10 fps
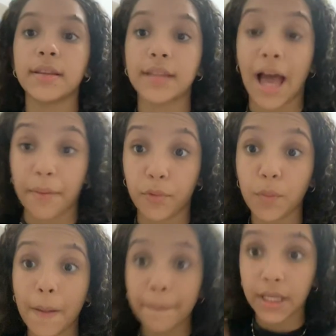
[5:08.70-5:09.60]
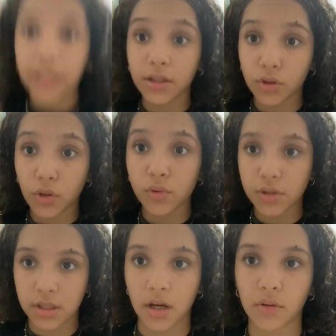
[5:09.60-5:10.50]
Tá, uma mini
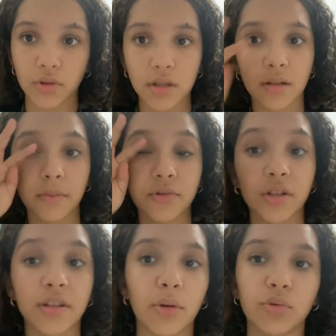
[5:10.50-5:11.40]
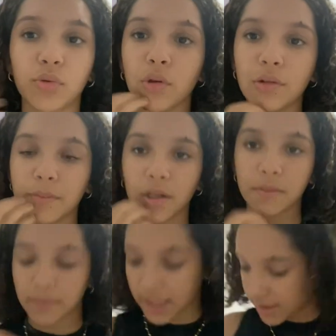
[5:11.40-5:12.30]
introdução. Nossa, já saiu todo o meu
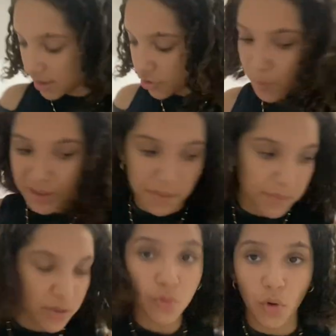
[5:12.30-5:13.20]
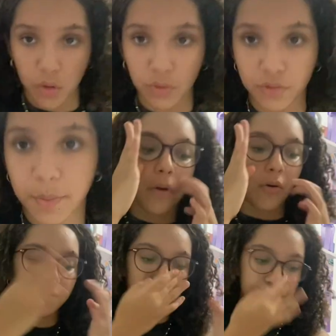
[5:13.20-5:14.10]
máscara. Deixa eu botar pelo menos um óculos.
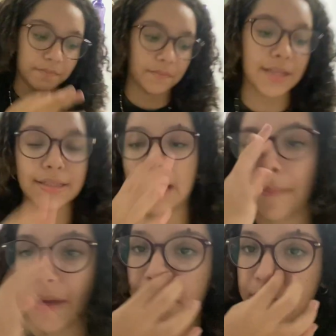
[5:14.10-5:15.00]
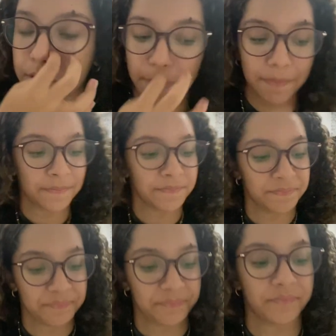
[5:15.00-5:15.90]
Bom, basicamente,
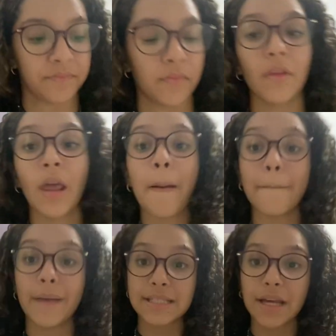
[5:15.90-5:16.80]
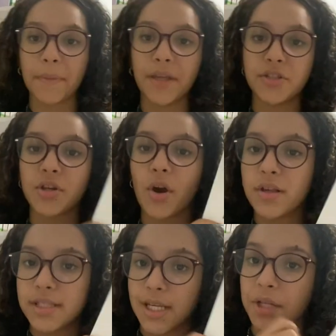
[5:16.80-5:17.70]
Basicamente,
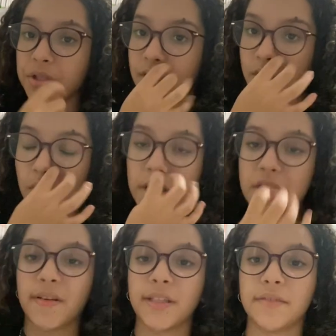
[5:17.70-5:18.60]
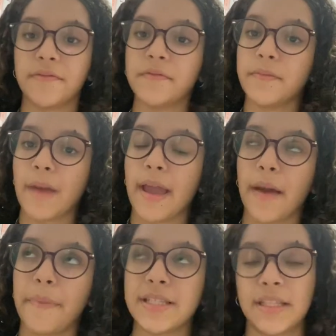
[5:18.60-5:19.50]
Oceano Entre Nós vai é,
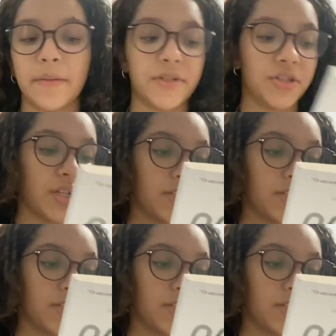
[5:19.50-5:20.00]
apresentar pra gente a